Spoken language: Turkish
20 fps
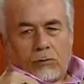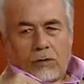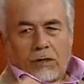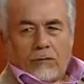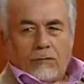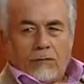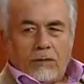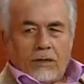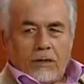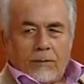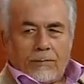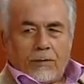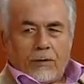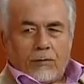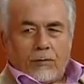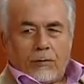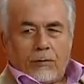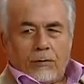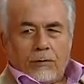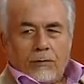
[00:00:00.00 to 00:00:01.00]
Görevini
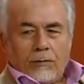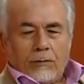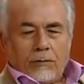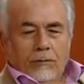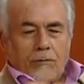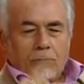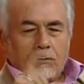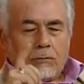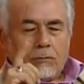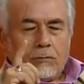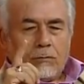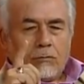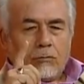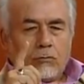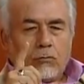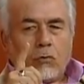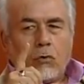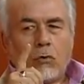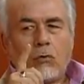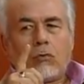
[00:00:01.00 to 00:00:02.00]
yapar o.
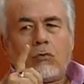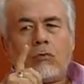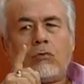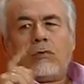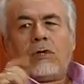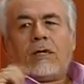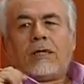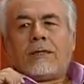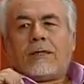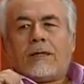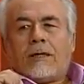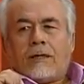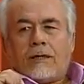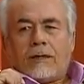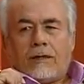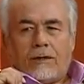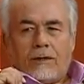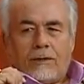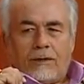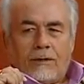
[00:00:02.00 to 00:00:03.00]
Korkuyla
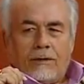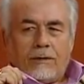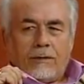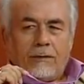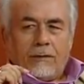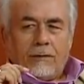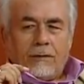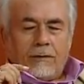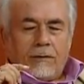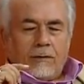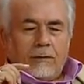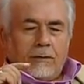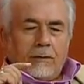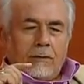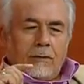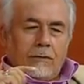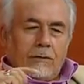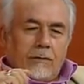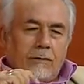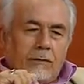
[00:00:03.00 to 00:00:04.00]
değil.
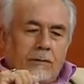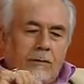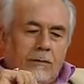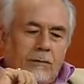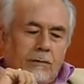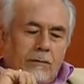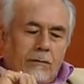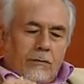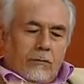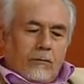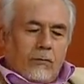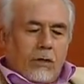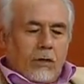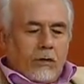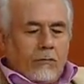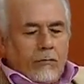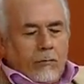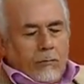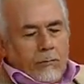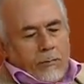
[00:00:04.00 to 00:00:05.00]
Ee,
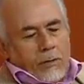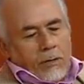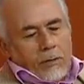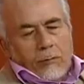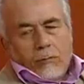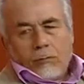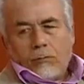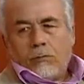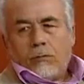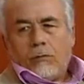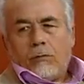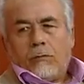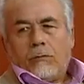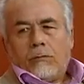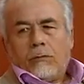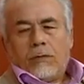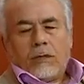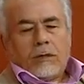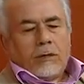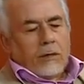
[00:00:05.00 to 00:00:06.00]
görevim benim bu.
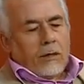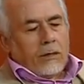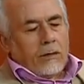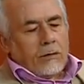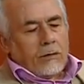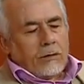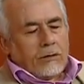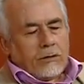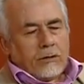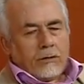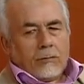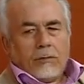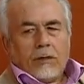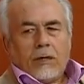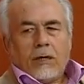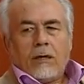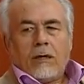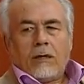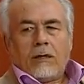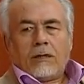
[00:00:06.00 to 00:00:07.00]
Ben
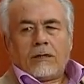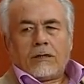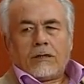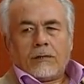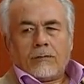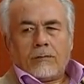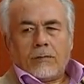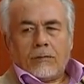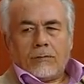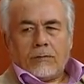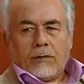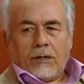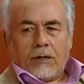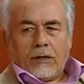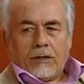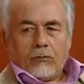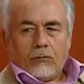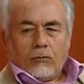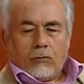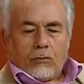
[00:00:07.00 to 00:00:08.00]
rızgımı helal ettirmem
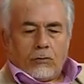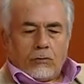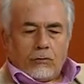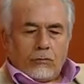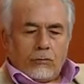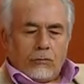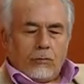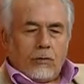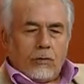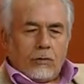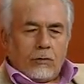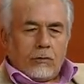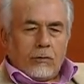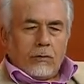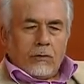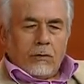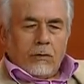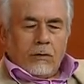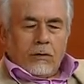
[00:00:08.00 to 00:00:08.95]
gerekiyor diyor.